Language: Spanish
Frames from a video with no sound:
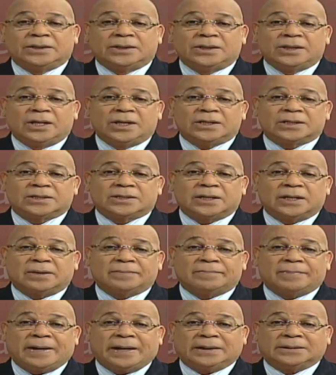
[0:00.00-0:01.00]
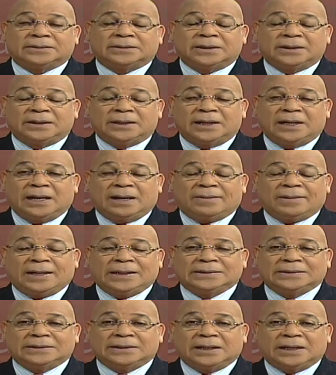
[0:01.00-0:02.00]
de ser parte de la
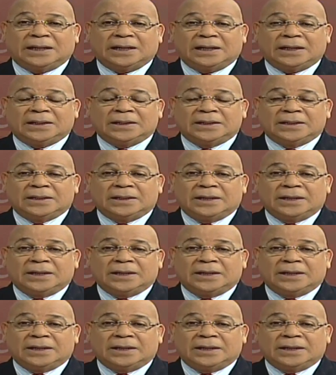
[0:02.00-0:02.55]
banda